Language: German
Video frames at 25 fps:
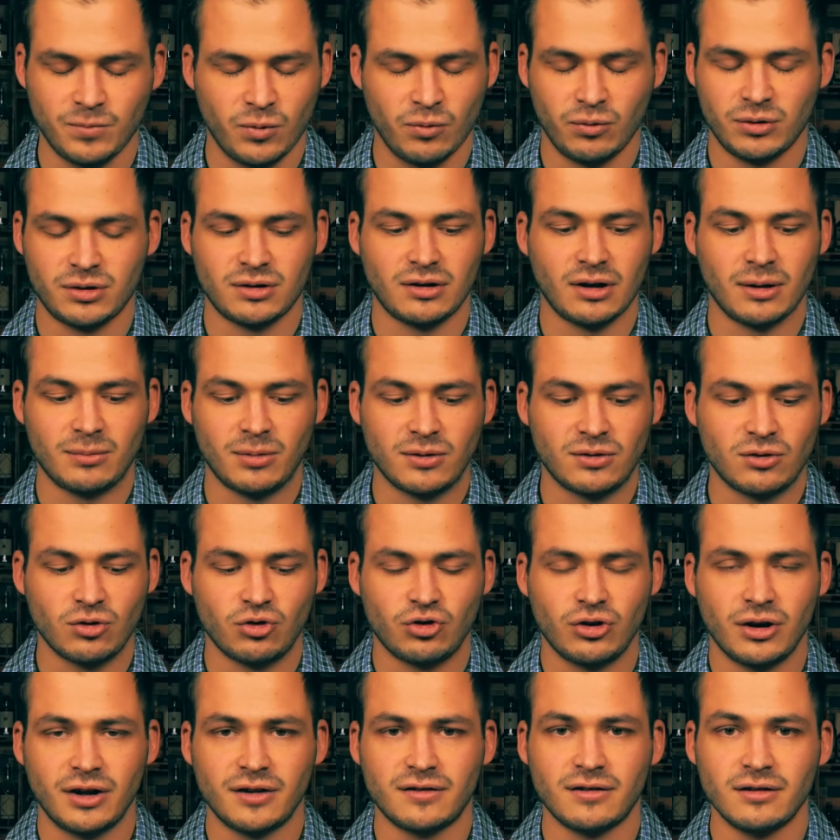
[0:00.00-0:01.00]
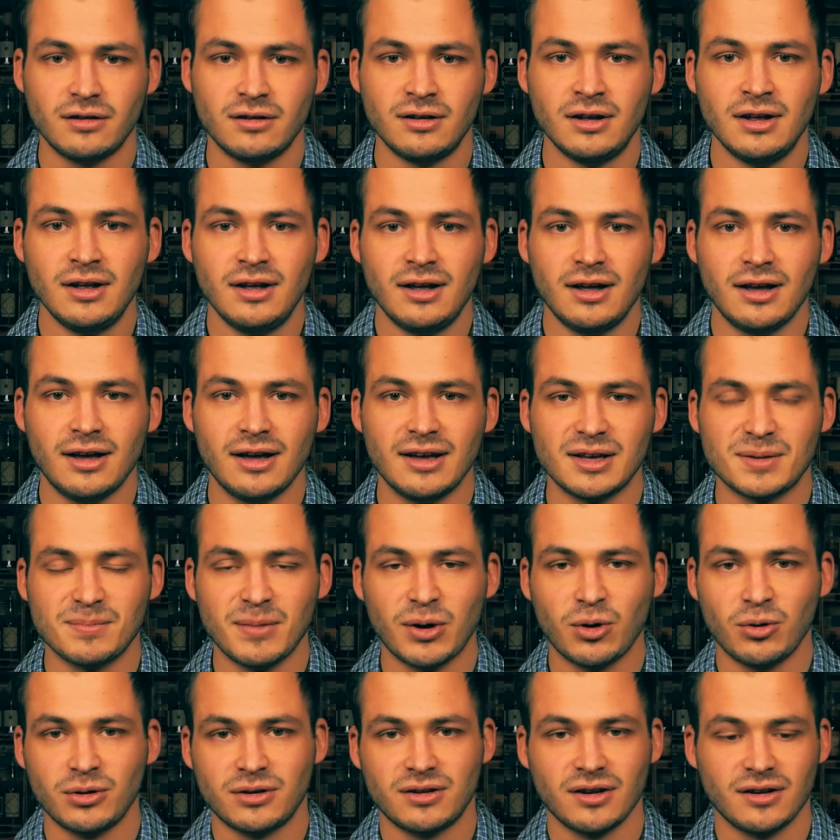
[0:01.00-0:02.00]
Und ich gesagt, das ist doch scheiße. Äh, ich
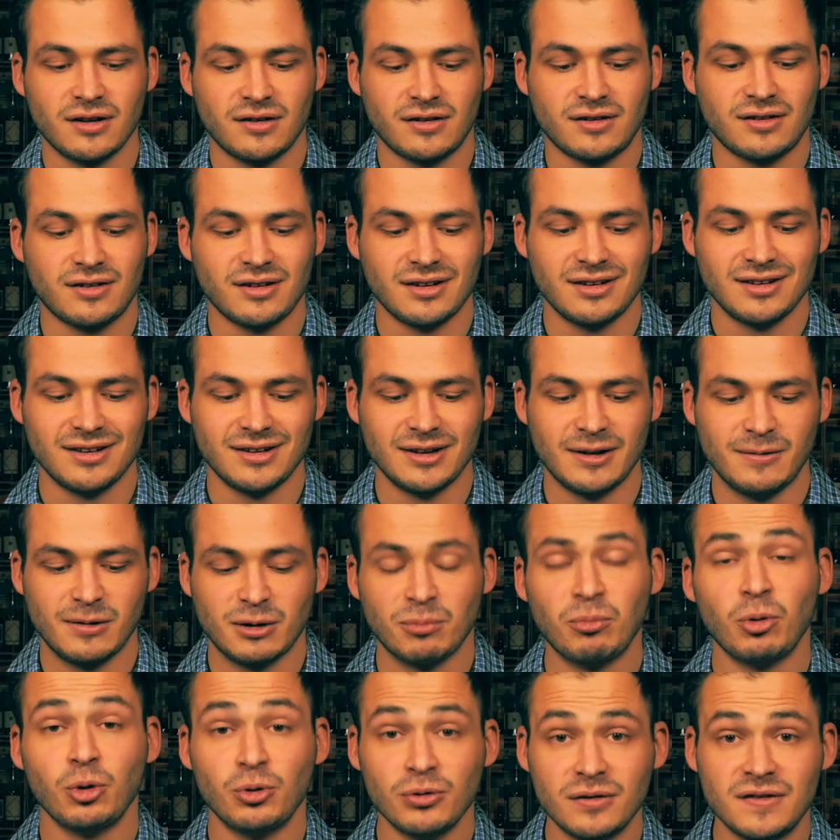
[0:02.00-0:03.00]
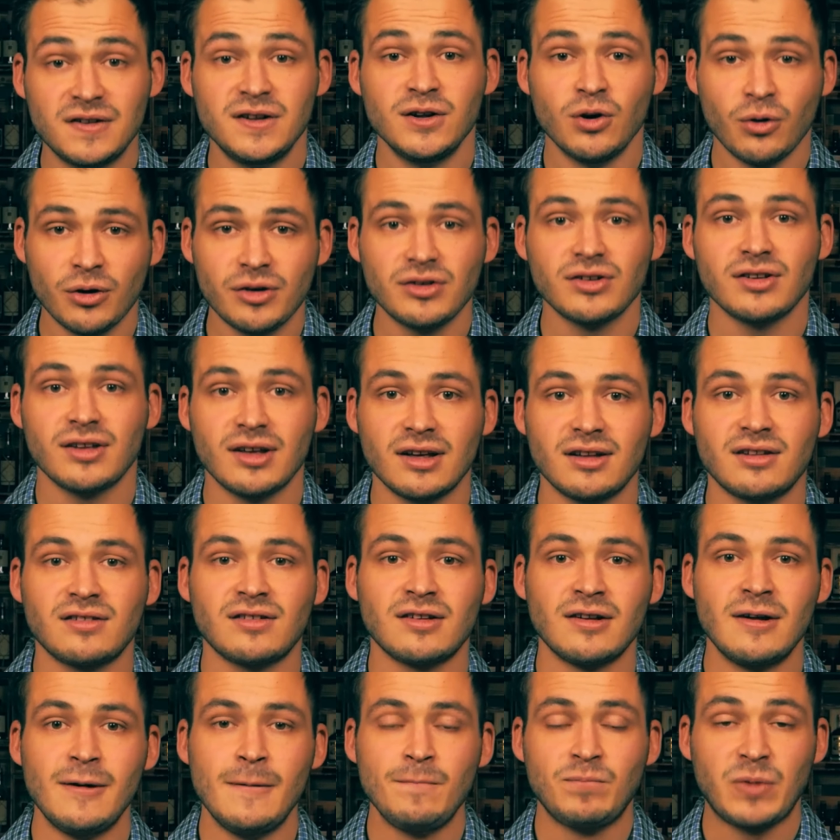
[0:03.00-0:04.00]
mache euch das, äh, ich produziere euch
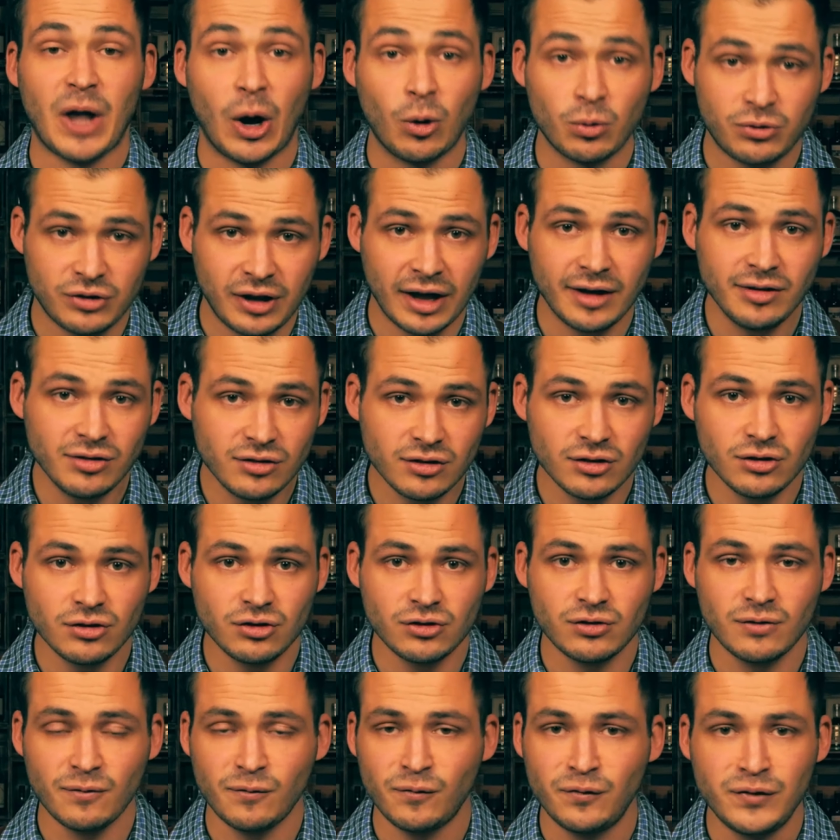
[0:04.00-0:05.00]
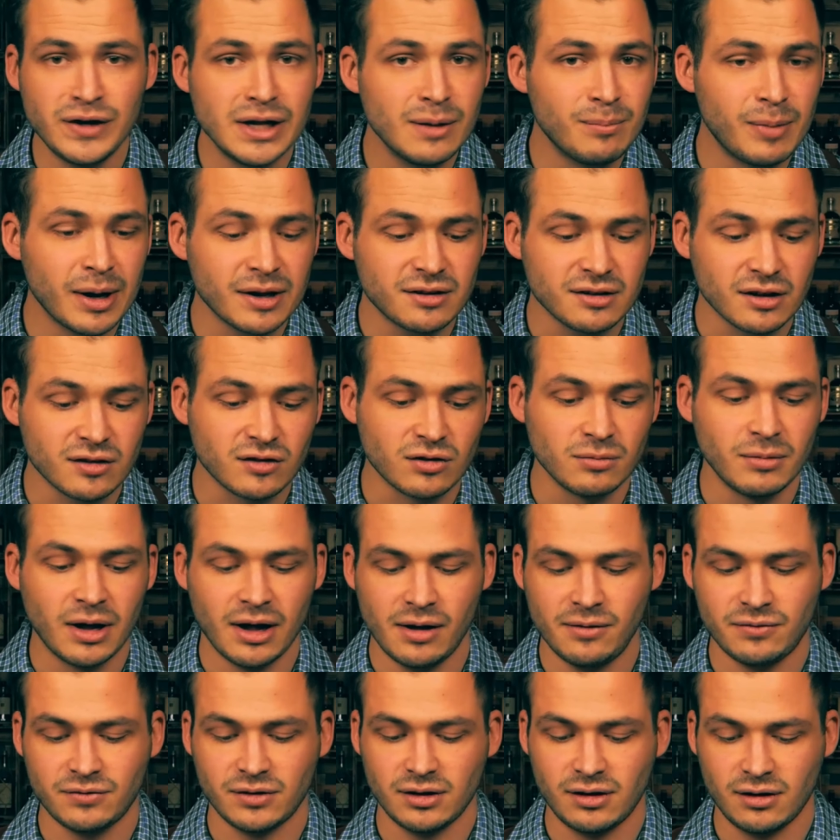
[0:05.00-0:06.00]
das authentisch, viel besser zum
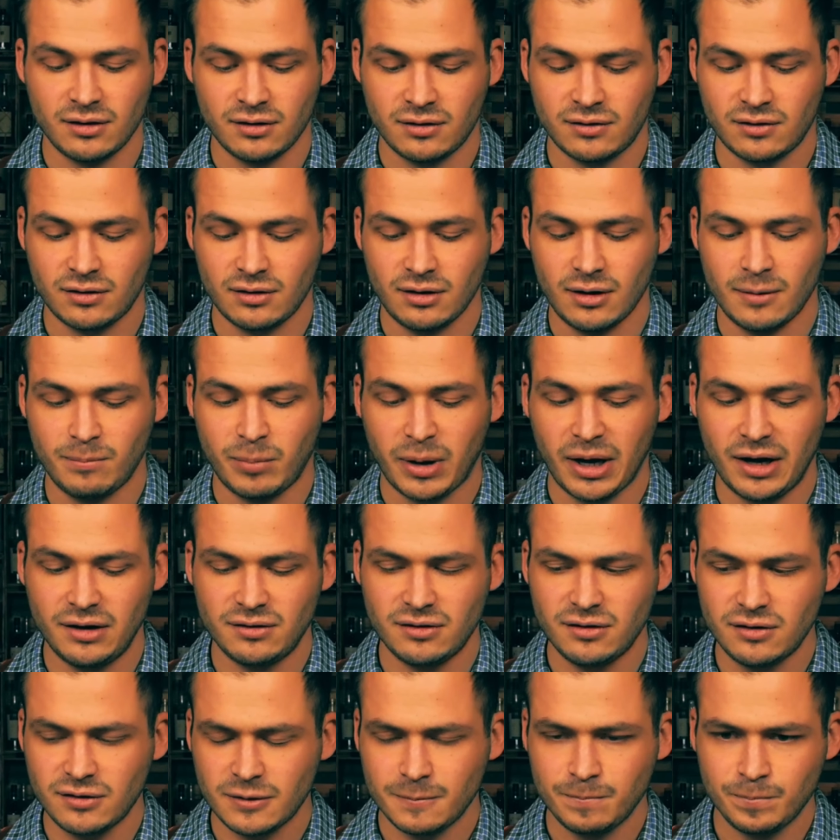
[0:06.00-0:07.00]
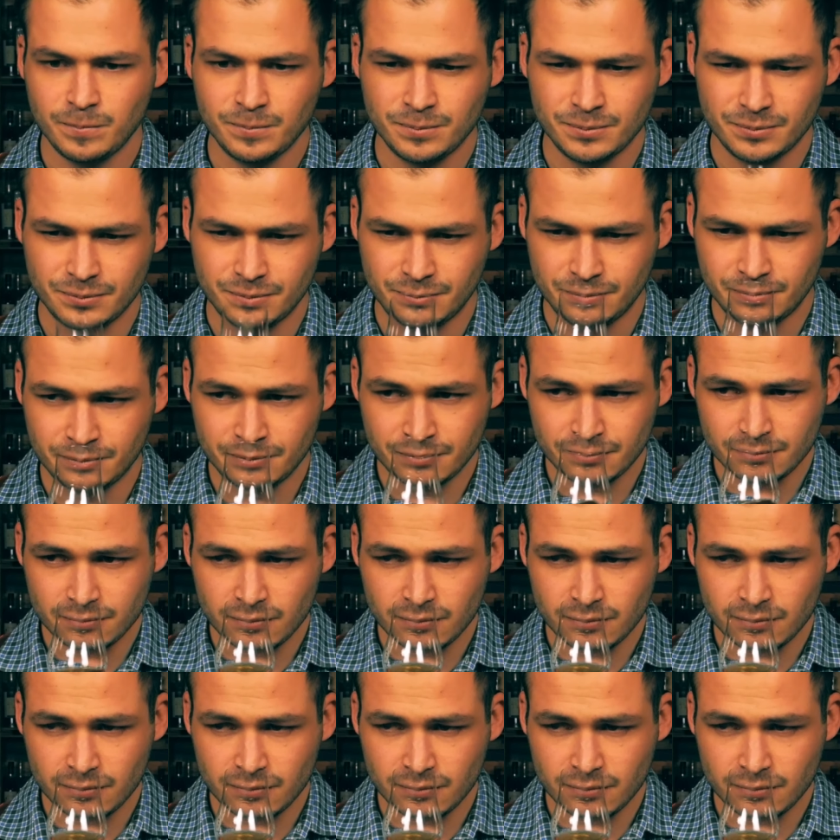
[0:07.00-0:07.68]
Hälfte des äh, Preises. Mhm.